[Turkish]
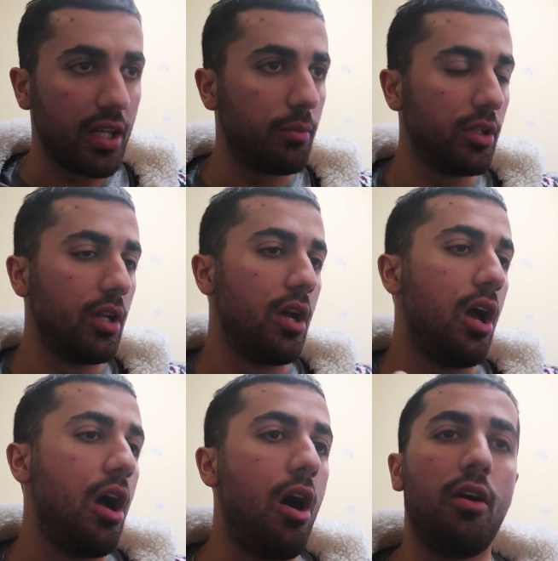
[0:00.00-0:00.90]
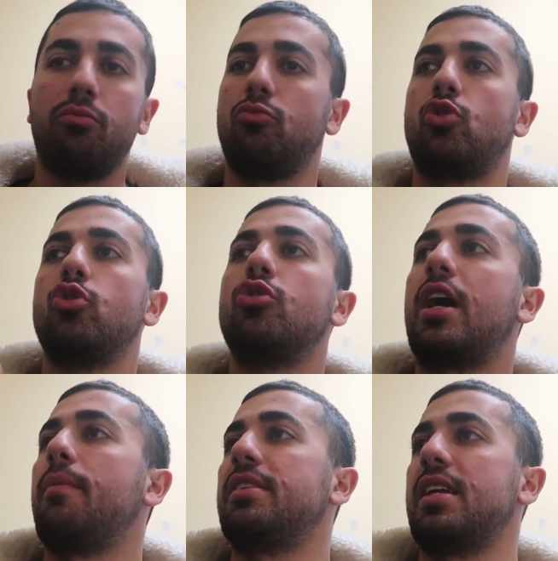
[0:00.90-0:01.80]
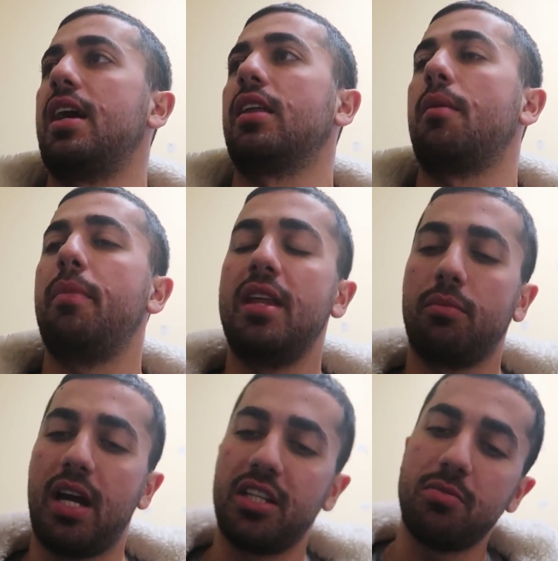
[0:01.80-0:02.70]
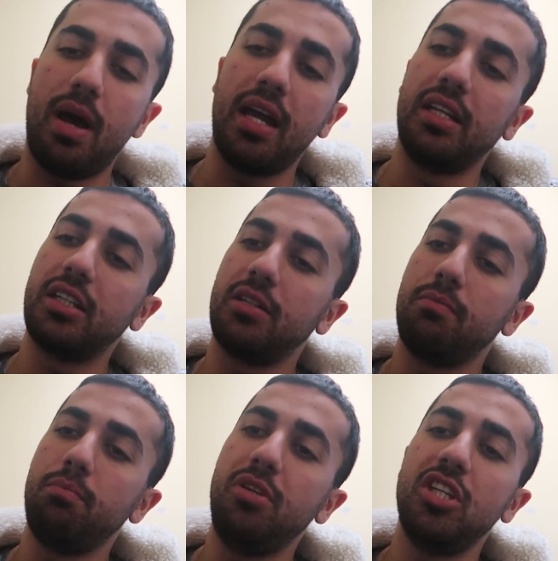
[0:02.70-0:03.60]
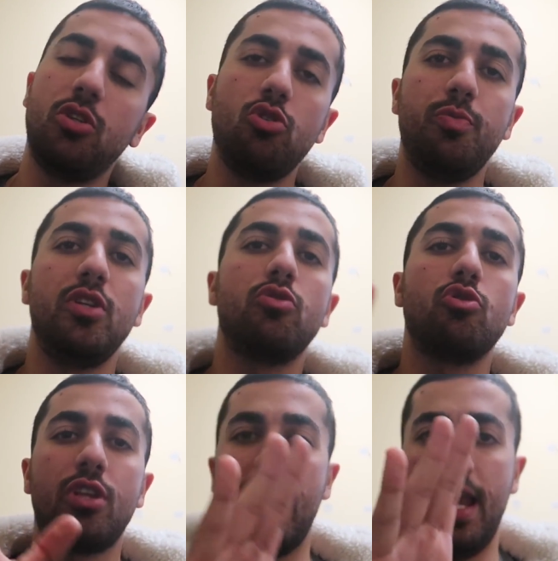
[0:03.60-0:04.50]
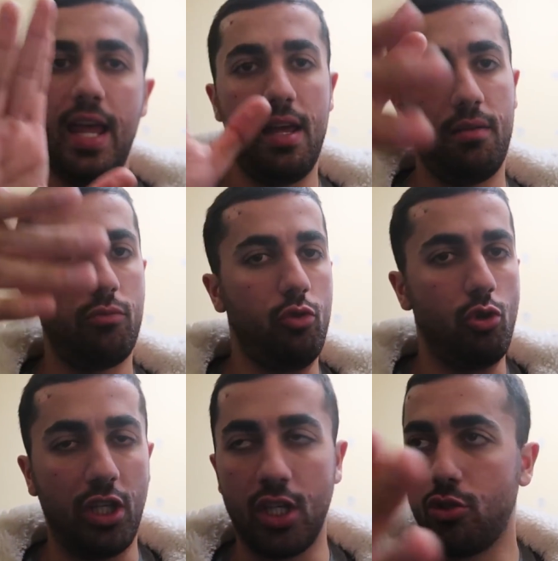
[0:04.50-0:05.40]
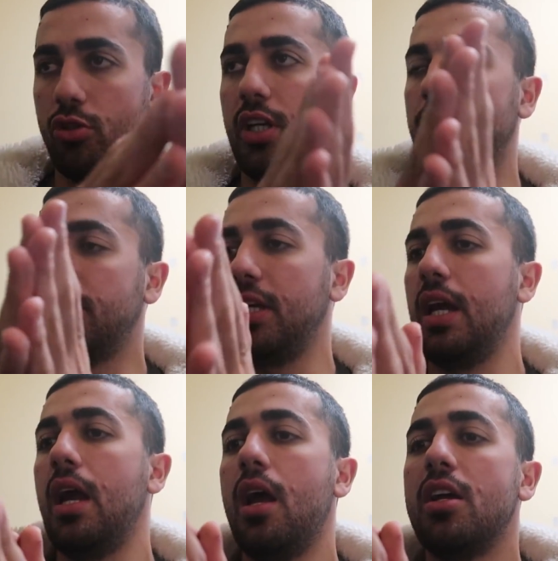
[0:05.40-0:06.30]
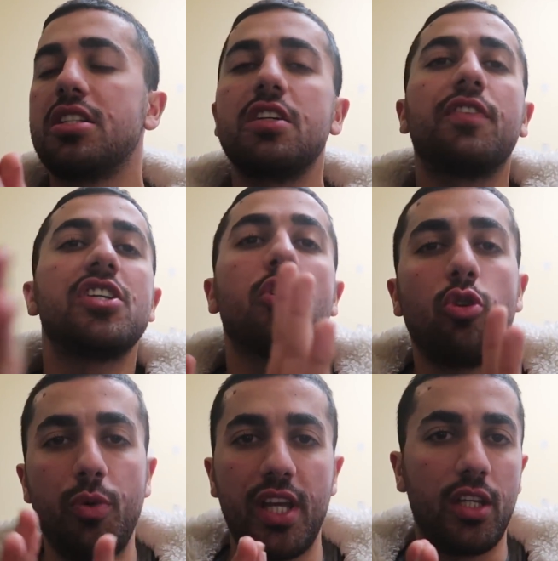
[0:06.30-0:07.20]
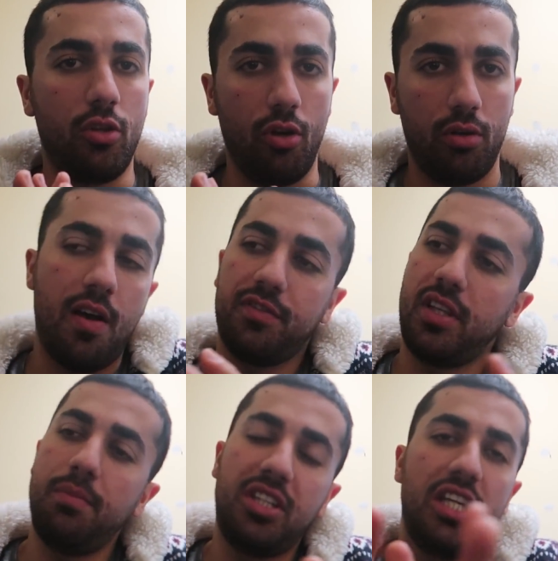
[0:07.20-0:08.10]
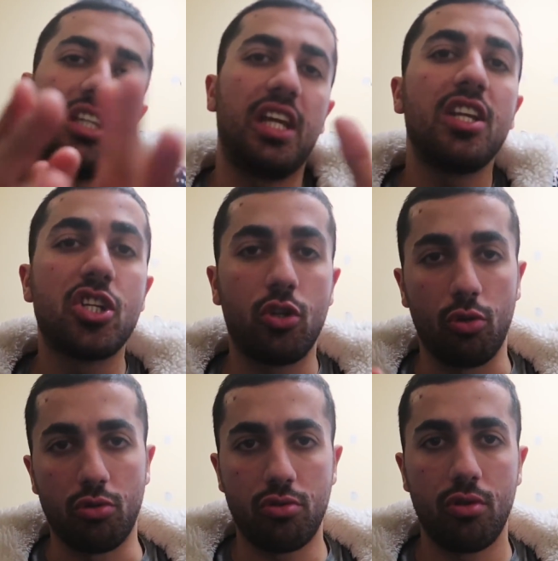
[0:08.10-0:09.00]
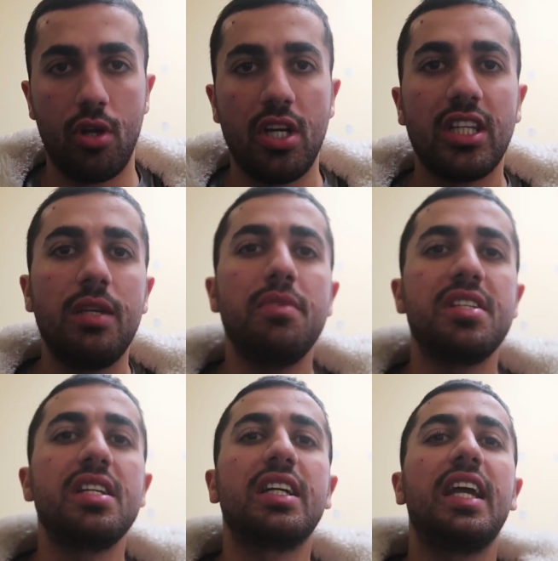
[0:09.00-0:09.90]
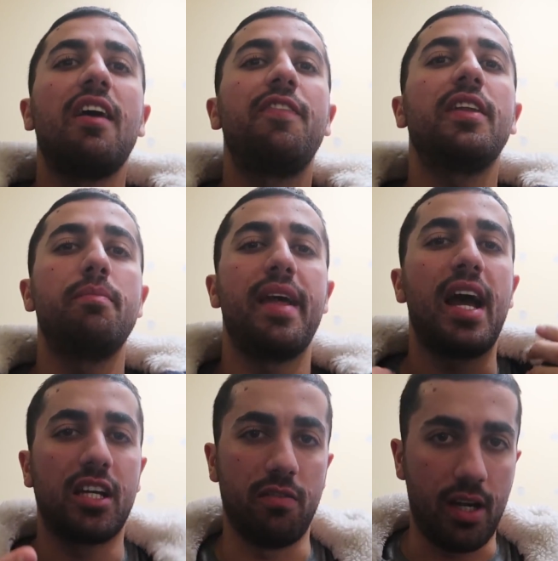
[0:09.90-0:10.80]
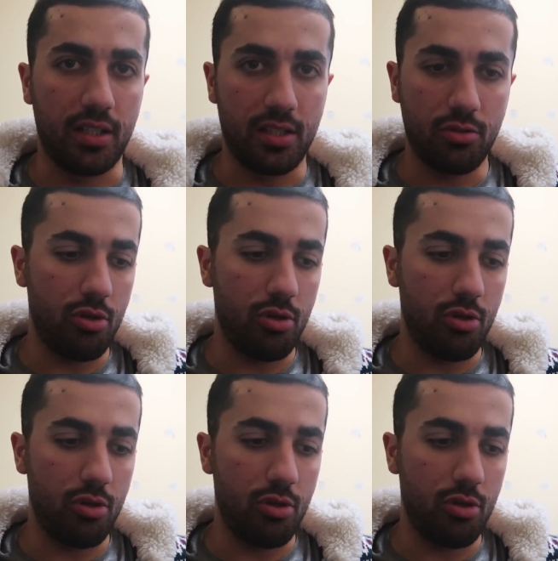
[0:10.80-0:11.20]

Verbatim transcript: Adamın şunu der mesela adam. Benim kardeşim aylık 1200-1300 TL Türkiye'de şöyle diyelim ki Sırf gece kulübüne gidiyor. Haftada bir kere iki kere çıkıyoruz. Kimisinin kıyafet merakı vardır.